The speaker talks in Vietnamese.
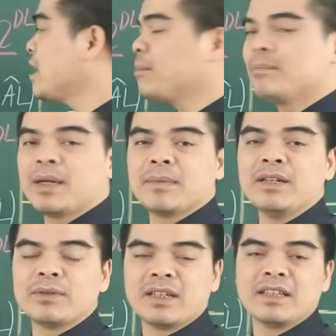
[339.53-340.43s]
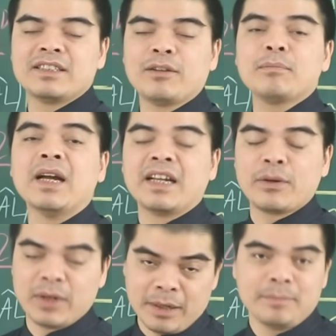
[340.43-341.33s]
giáp may mắn đầu tiên trong 7
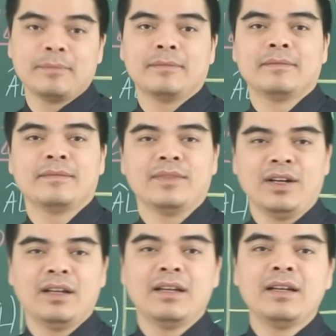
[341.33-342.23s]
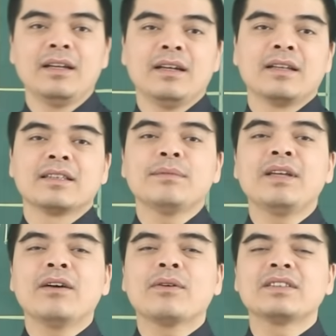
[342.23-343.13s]
ngày cuối năm. Đó. Tiếp
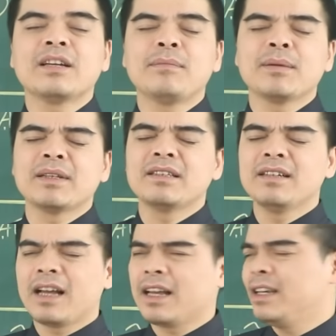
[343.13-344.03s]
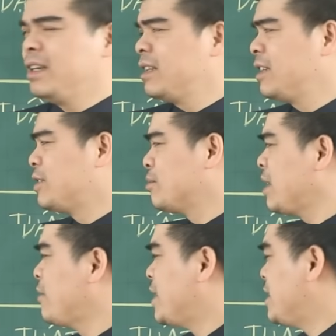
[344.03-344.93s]
theo, con giáp may mắn thứ hai thì chúng
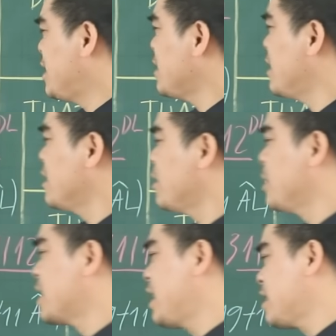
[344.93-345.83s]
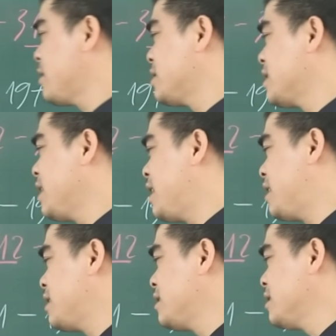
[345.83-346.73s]
ta phải xét đến không ai khác, đó chính
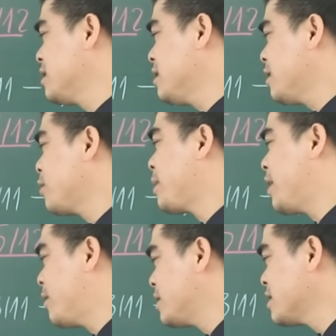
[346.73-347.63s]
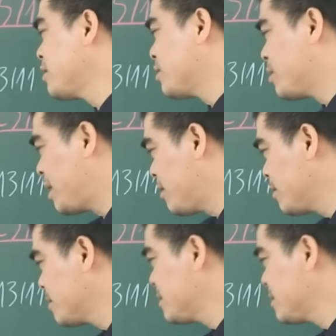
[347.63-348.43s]
là những con mèo, những gia chủ tuổi Mão.